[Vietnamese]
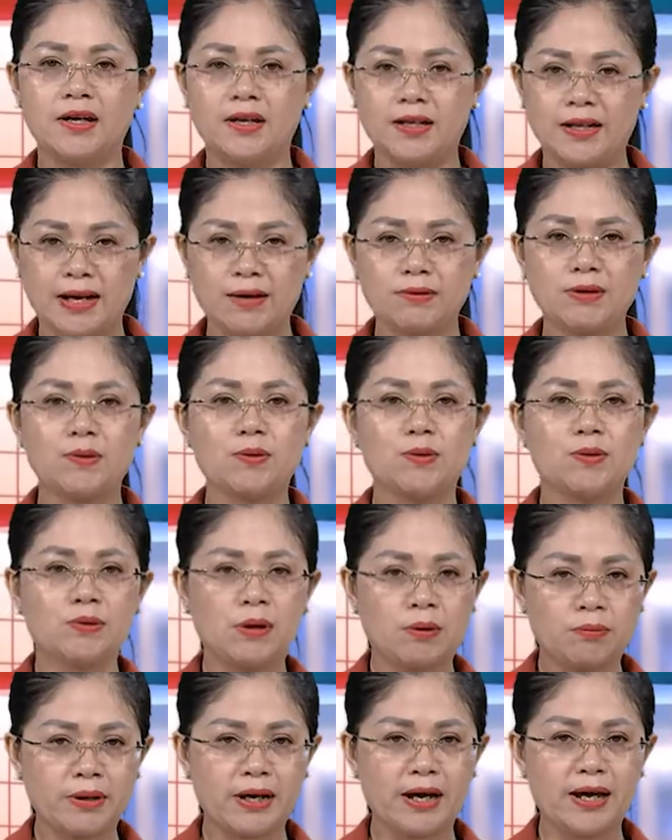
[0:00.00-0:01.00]
Theo Tổng cục
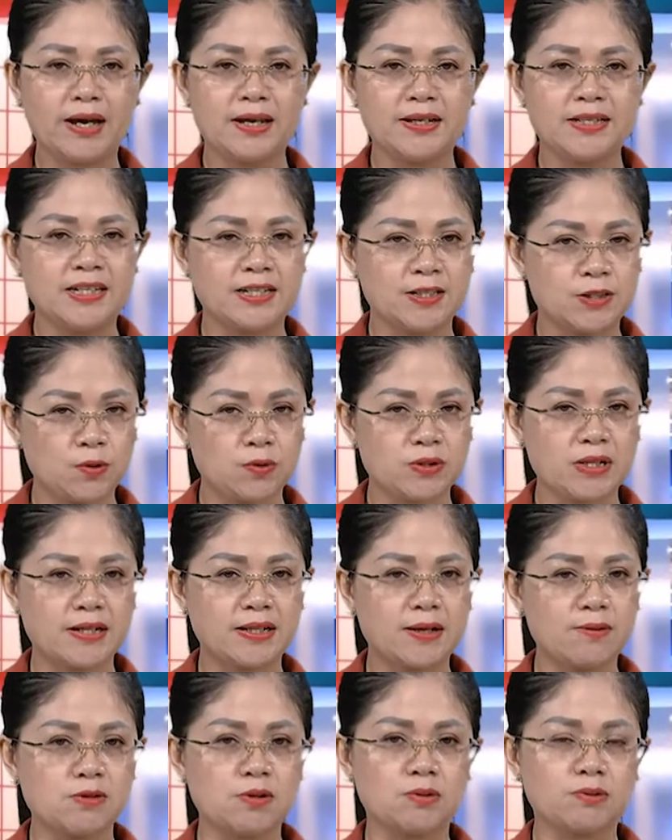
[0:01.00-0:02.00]
Thống kê, chỉ số giá
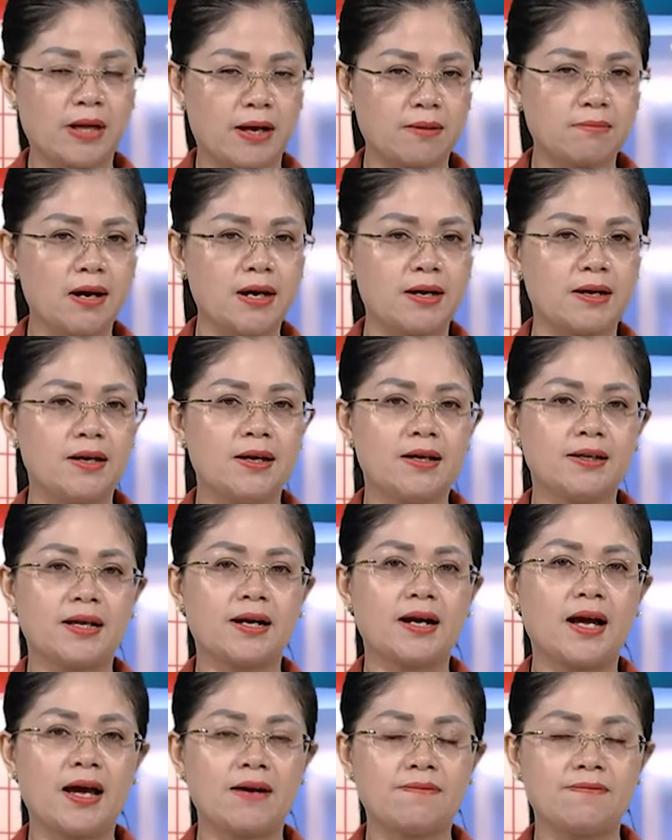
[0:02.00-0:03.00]
tiêu dùng tháng 7 tăng
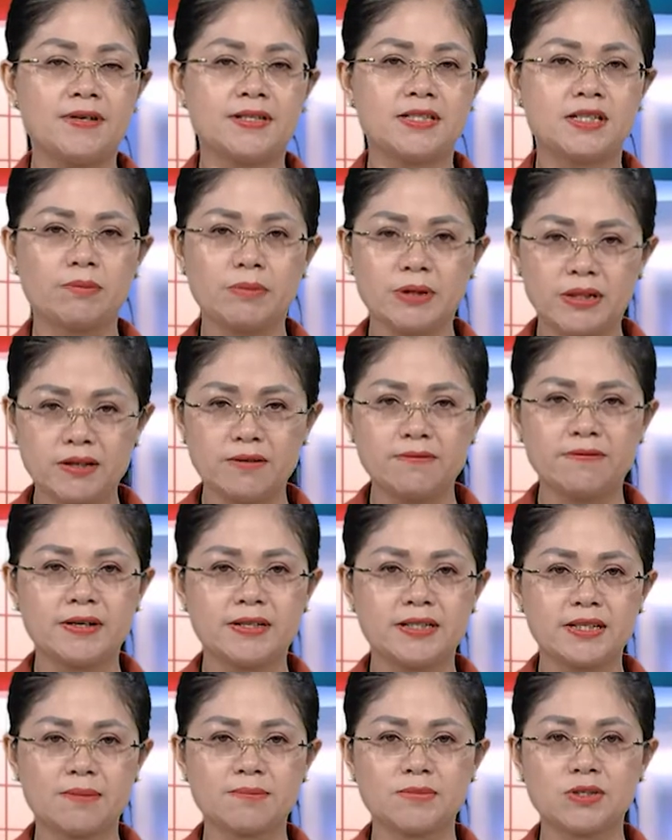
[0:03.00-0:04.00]

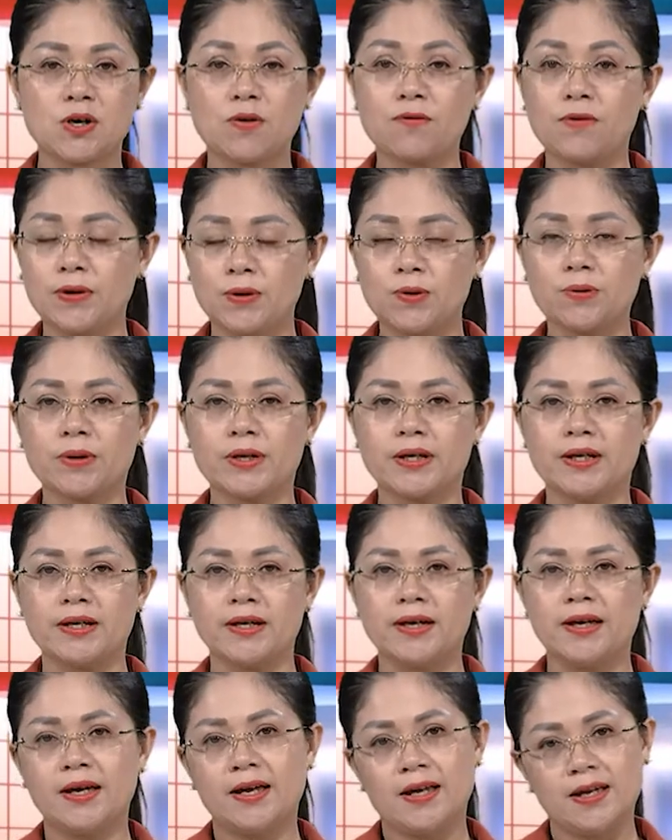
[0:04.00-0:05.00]
2,64% so với cùng kỳ.
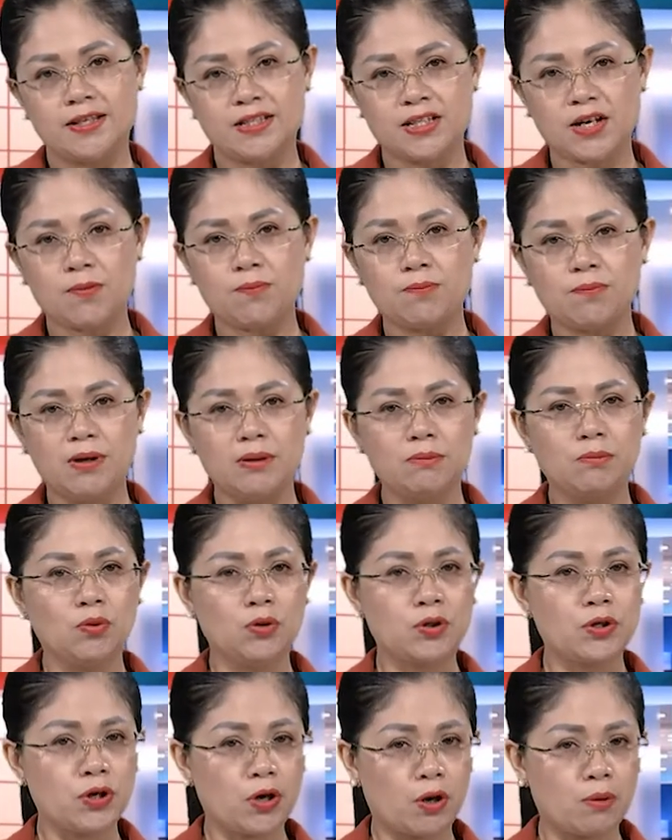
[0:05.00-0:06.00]
Trong 11
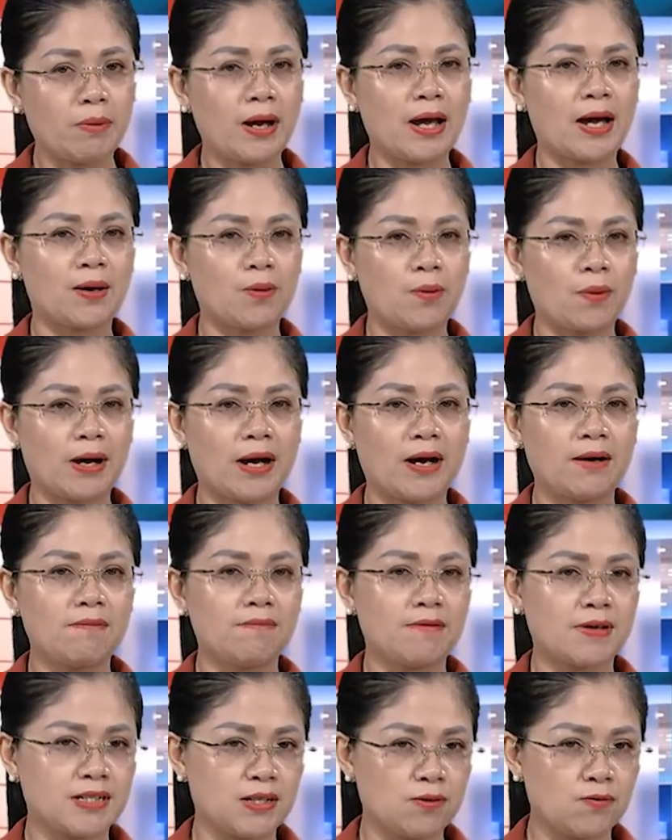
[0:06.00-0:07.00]
nhóm hàng hóa
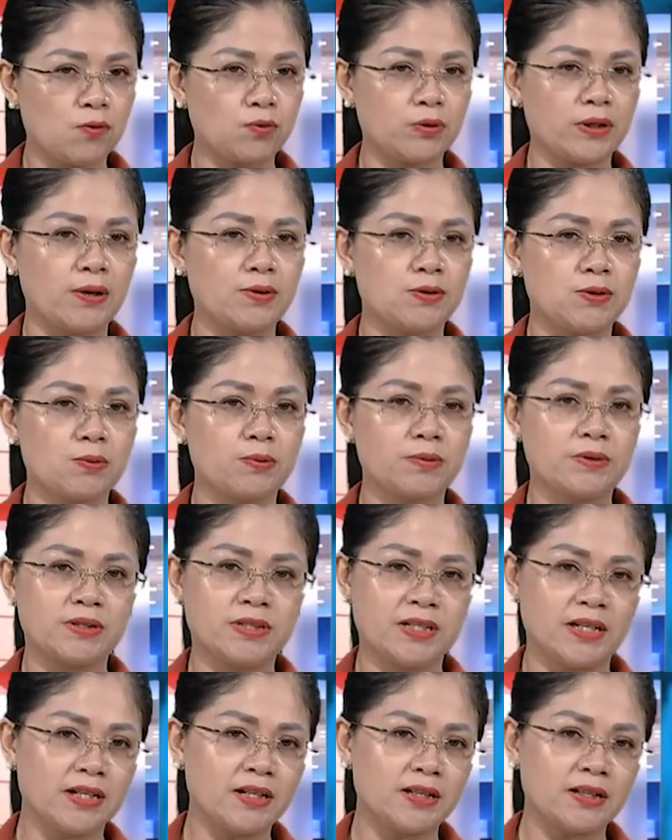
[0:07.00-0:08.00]
và dịch vụ tiêu dùng
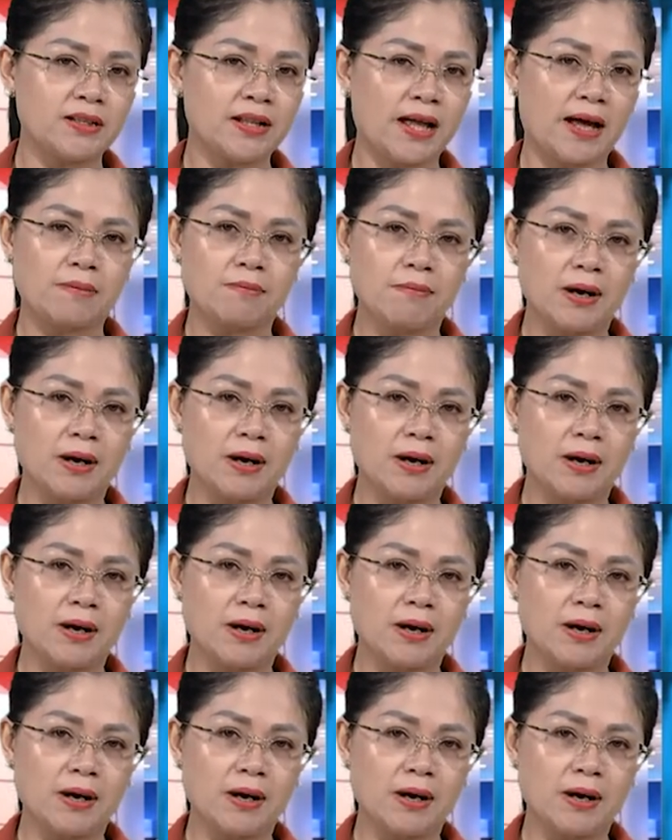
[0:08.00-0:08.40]
chính tháng